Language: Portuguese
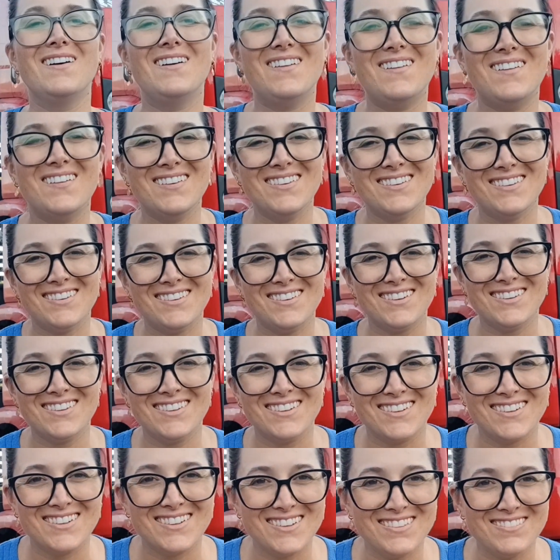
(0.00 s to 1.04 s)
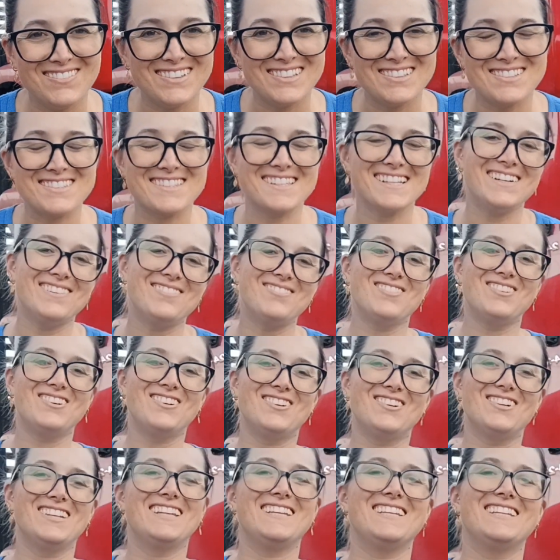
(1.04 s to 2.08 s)
Oi, oi, oi, oi, meus
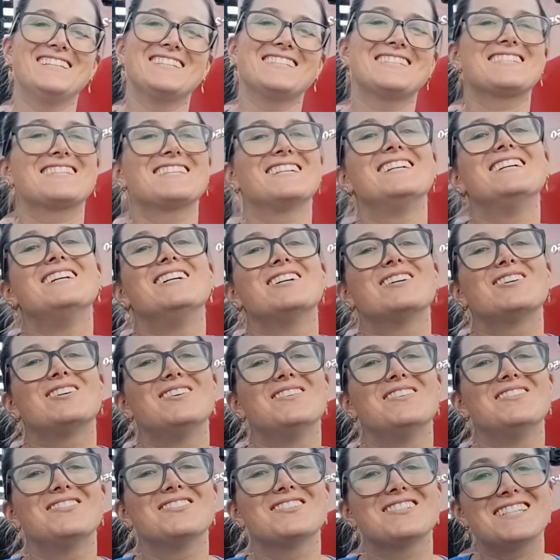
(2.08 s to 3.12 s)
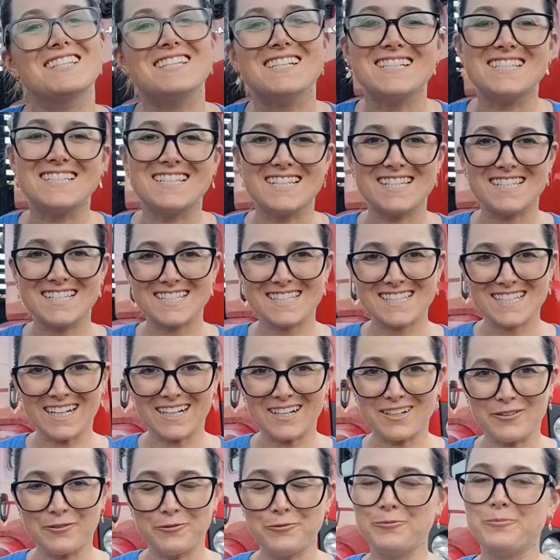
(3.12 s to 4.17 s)
amores! Como vocês
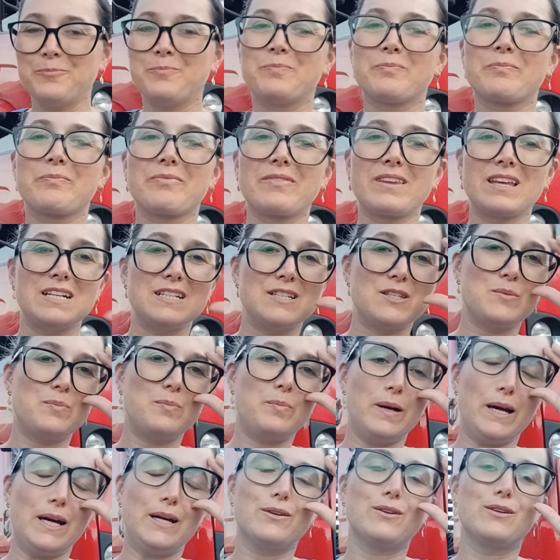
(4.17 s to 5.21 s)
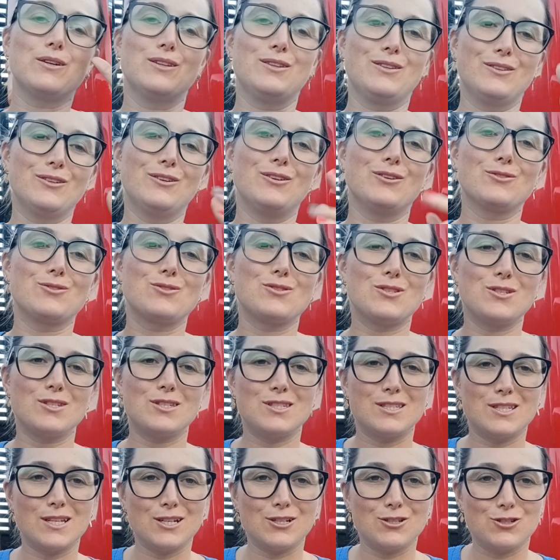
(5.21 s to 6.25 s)
estão? Espero que todos
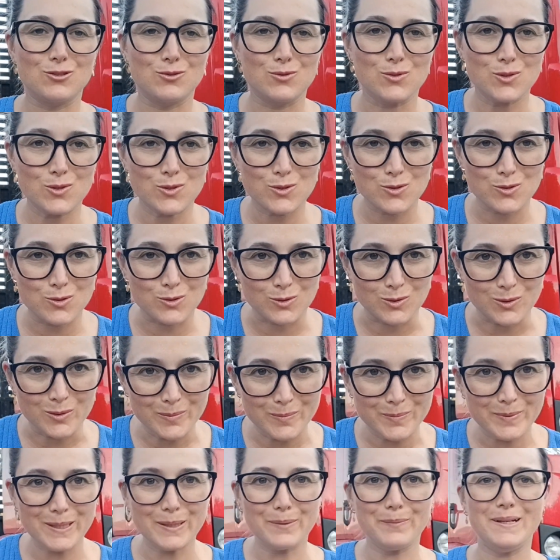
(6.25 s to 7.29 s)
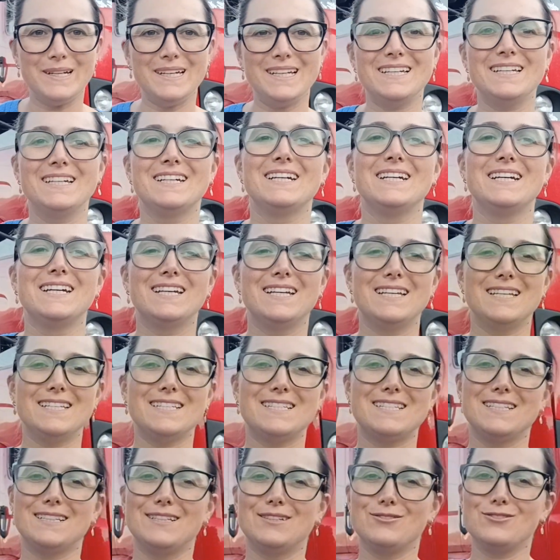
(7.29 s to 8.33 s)
estejam super bem. E
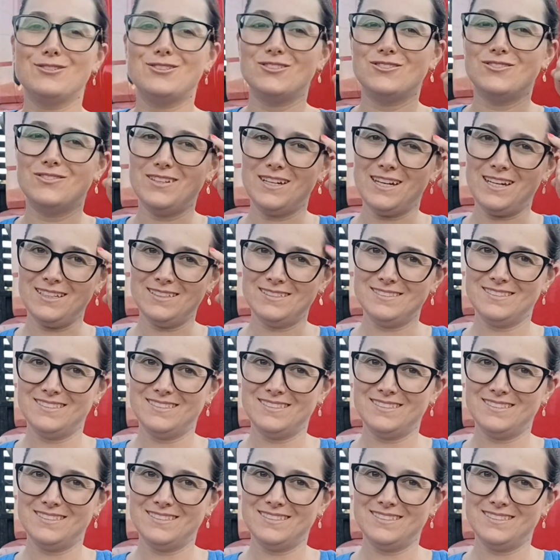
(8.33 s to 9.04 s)
se não tiver,